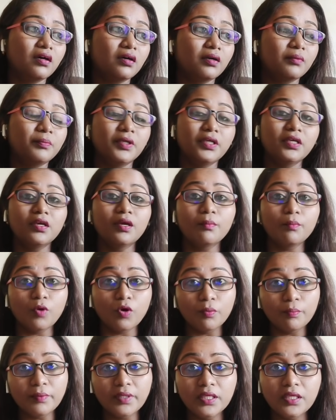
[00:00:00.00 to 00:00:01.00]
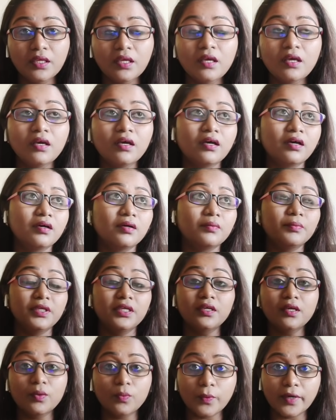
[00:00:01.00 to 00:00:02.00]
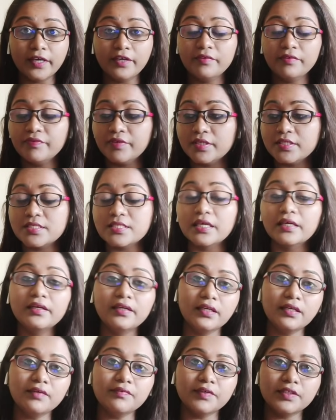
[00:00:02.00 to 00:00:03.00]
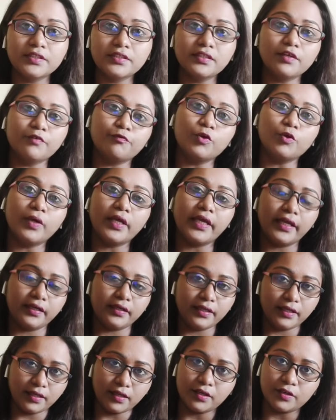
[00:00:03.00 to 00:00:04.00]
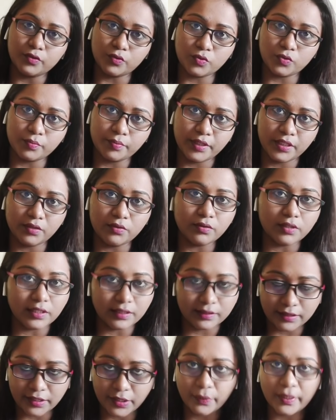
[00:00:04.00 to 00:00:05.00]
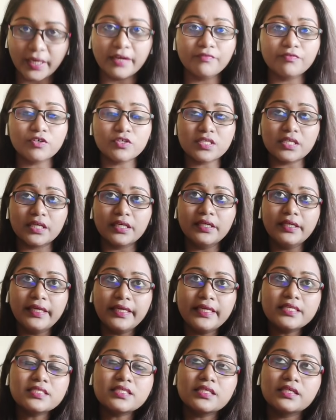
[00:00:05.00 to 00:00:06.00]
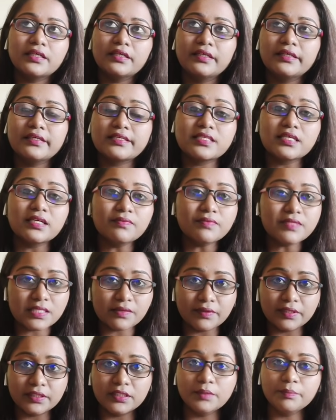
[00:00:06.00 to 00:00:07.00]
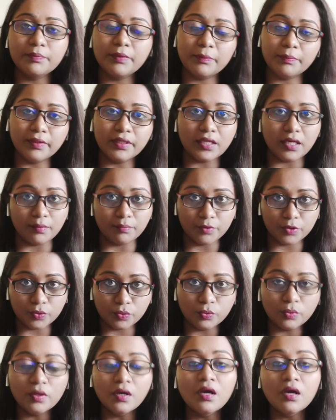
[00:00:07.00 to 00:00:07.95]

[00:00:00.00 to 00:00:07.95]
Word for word: பீங் அ மாமி பீங் அ ஒய்ஃப் சண்டே வந்து எவ்வளோ ஹெக்டிக்காக இருக்கும் அப்படின்னு உங்களுக்கு தெரியும் அண்ட் ஃபார் சண்டேஸ் எங்கள் சர்வீஸ்க்கு வந்துட்டு பீப்புள் கம் டு